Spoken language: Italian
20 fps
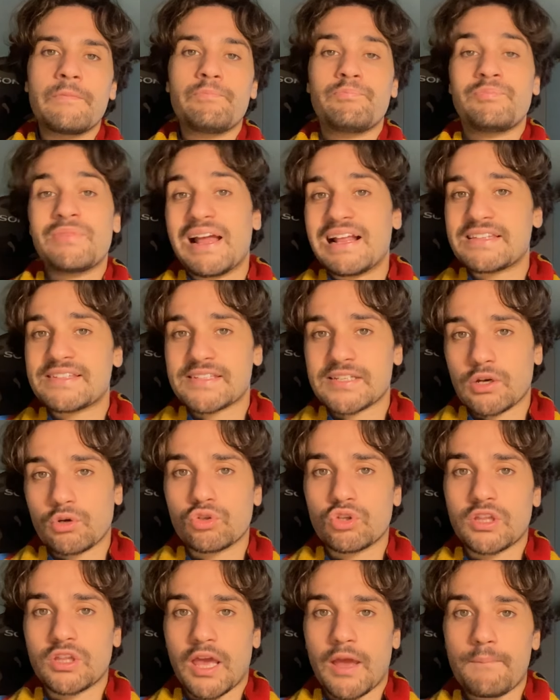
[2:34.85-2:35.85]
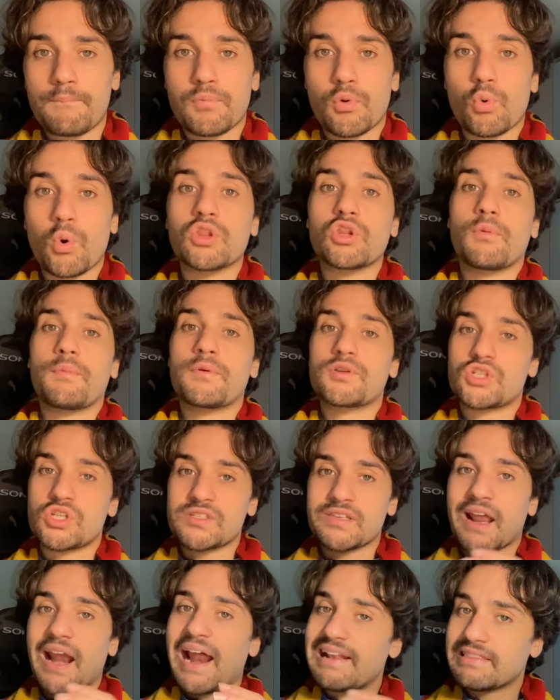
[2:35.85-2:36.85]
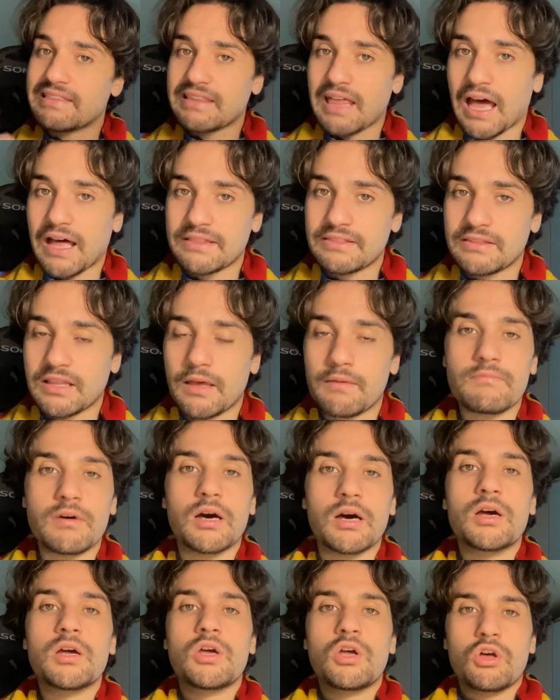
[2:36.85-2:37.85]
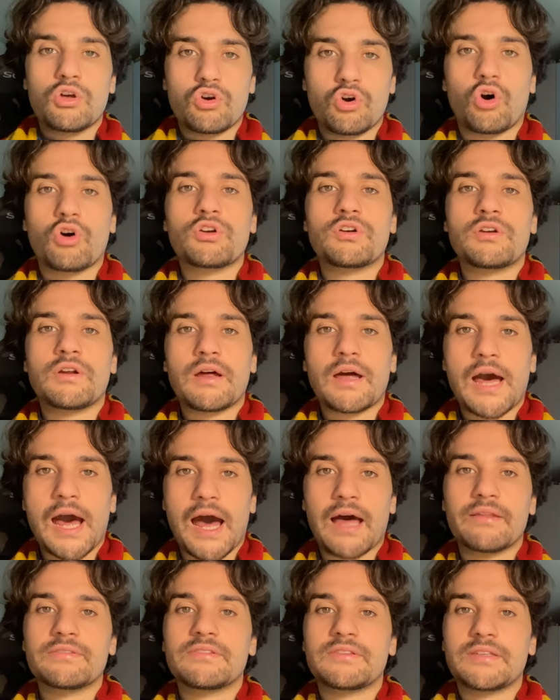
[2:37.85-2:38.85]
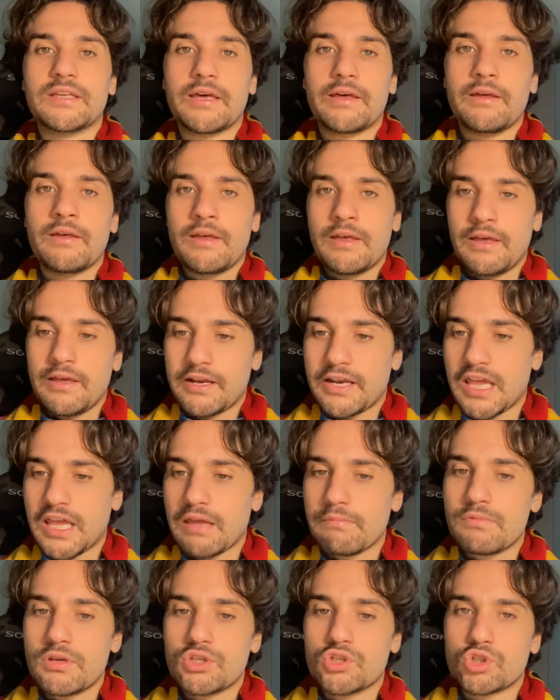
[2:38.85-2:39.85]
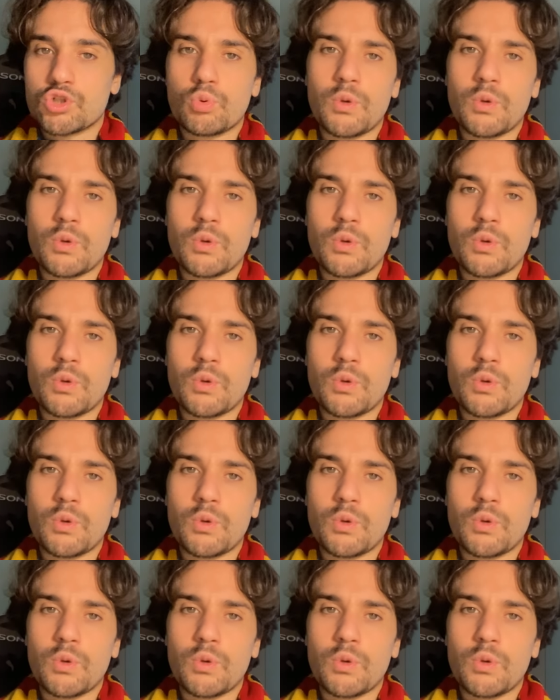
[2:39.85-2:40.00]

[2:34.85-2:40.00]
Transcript: nel secondo tempo quando poi ci sarà il tandem con Ante Rebic.